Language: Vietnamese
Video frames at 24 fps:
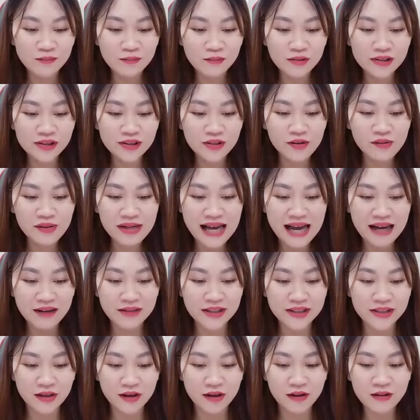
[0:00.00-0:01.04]
một chỗ nào
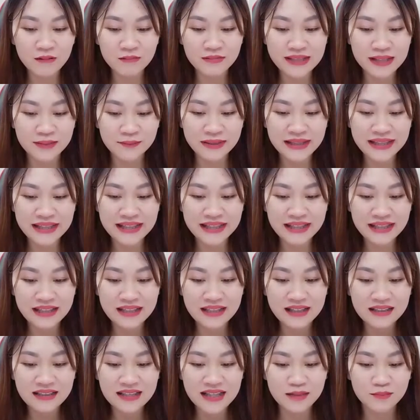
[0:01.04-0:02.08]
là nó không dám đi,
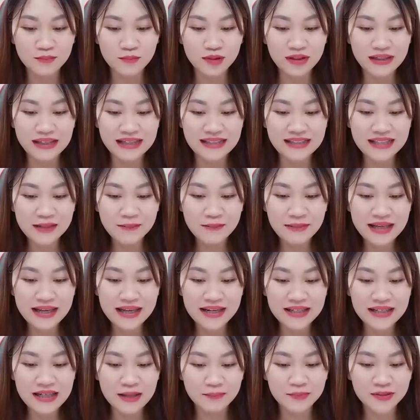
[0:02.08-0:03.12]
thật muốn lấy dép
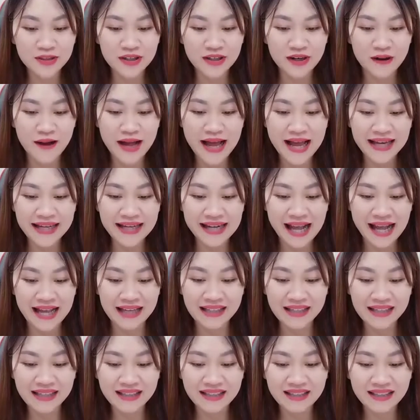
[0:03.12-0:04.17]
lê đập cho nó hai
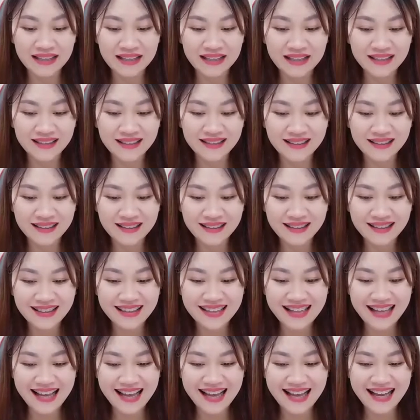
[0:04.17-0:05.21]
cái.
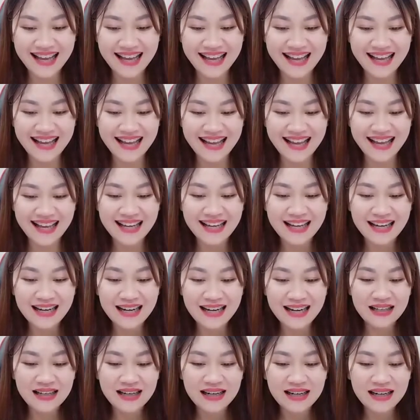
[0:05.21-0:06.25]
Ha ha ha,
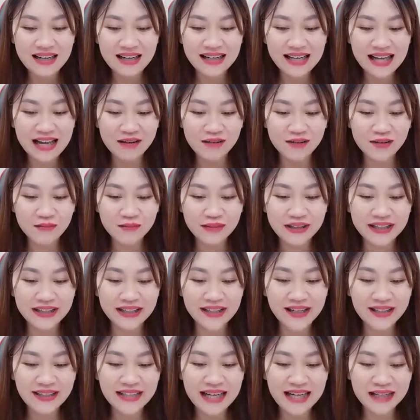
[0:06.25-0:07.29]
là cào không
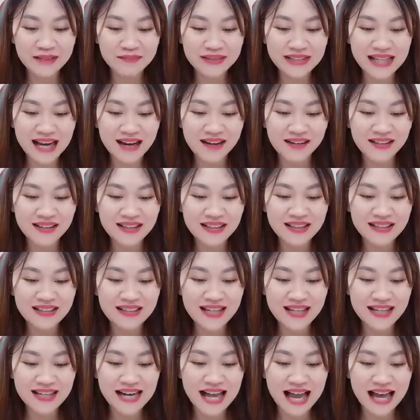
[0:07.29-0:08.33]
khí đỡ thêm sao?
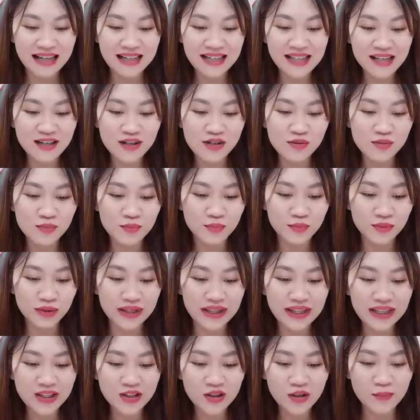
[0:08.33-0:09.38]
Thật đáng yêu,
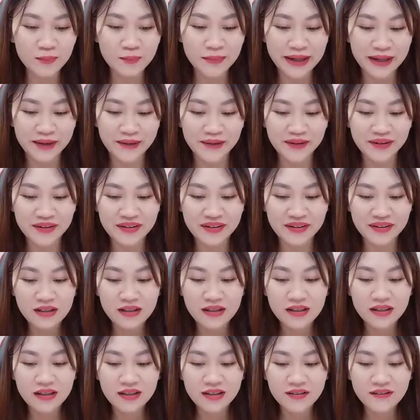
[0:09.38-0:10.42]
muốn đi trộm mèo.
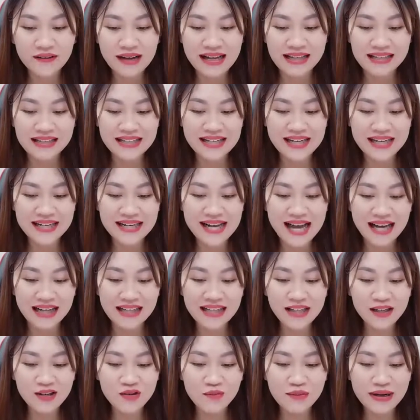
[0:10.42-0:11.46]
Quả nhiên đáng
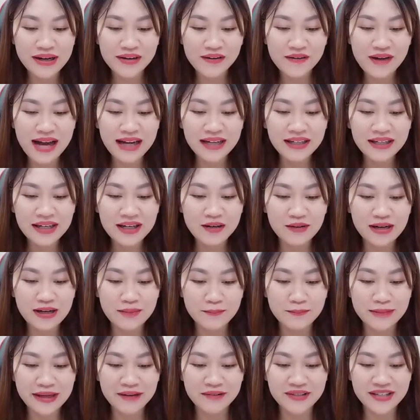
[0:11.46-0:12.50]
yêu ngoan ngoãn đều là
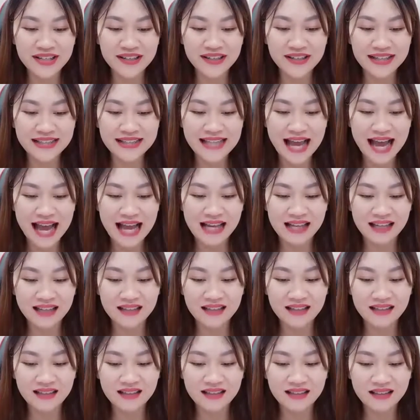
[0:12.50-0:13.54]
mèo nhà người ta.
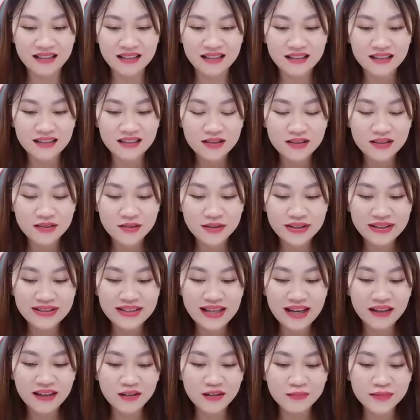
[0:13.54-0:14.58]
Tuy
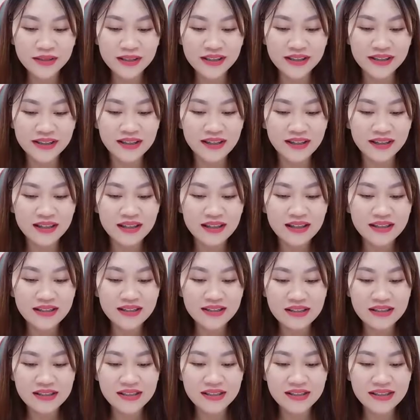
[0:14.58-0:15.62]
rằng ngửi được,
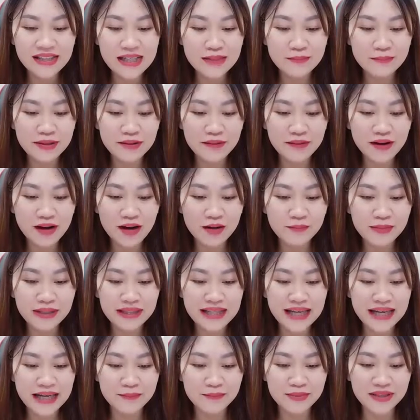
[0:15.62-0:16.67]
nhưng nhìn mèo con bị
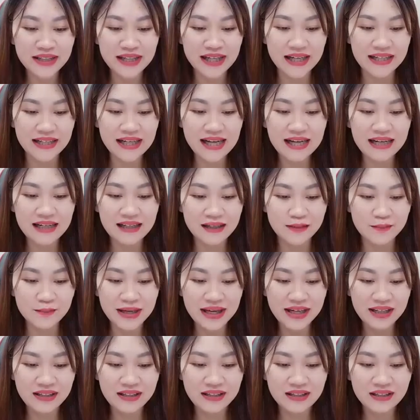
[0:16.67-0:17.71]
thèm như thế này liền
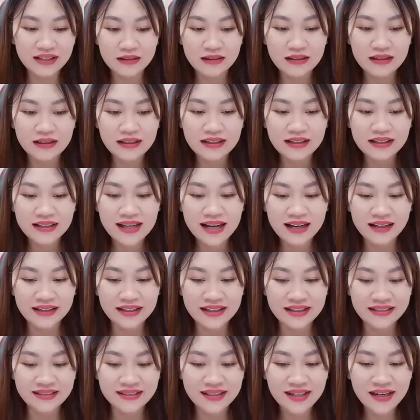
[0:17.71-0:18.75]
biết. Khẳng
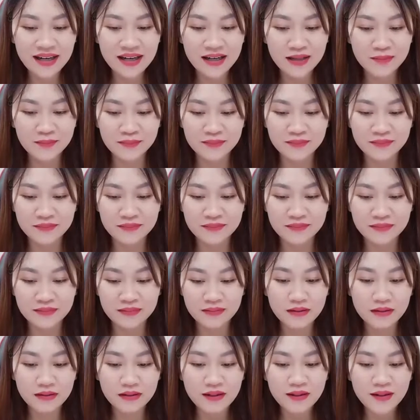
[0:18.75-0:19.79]
định rất thơm.
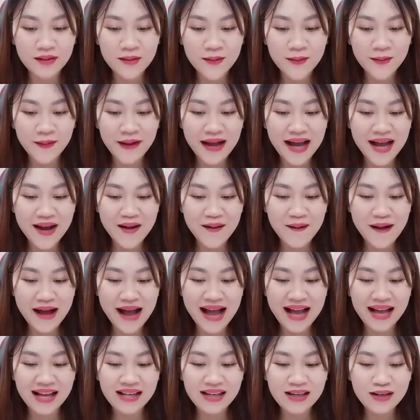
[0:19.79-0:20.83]
Oa wow,
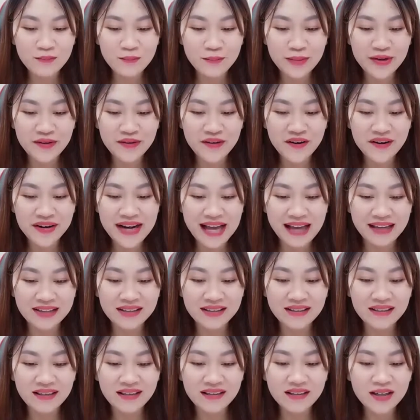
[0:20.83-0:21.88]
oa, Mèo con
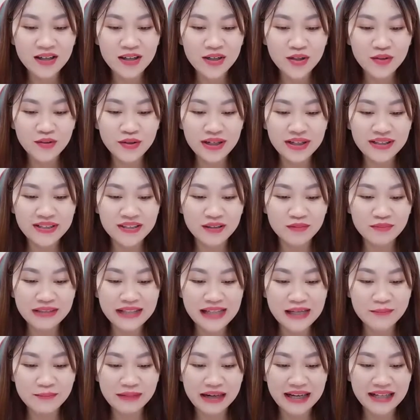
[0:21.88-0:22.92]
đáng thương, nuôi ở trong
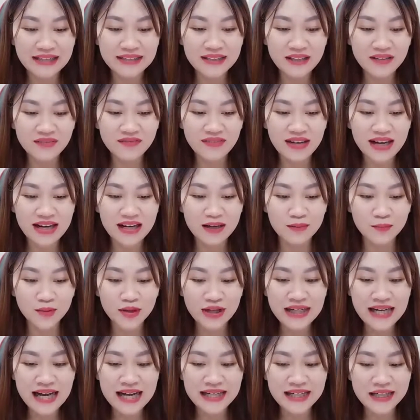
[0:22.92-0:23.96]
tiệm này chẳng phải là
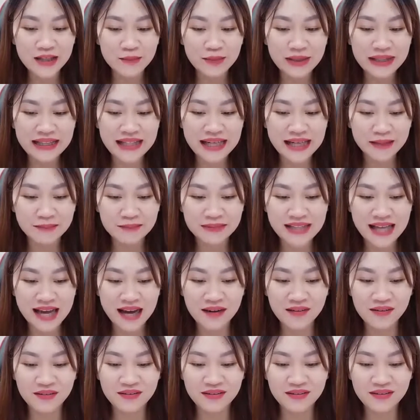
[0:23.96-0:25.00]
mỗi ngày đều bị thèm
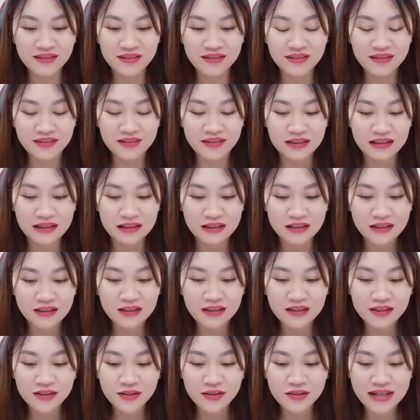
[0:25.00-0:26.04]
sao?
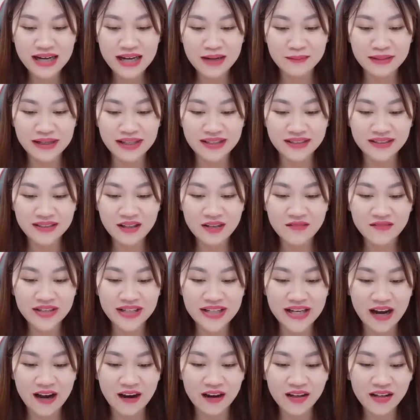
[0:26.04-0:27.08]
Tôi cảm thấy so
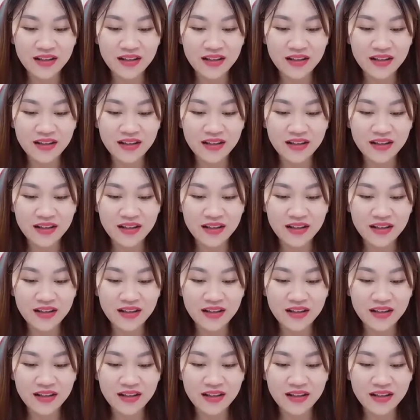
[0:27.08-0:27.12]
với nó,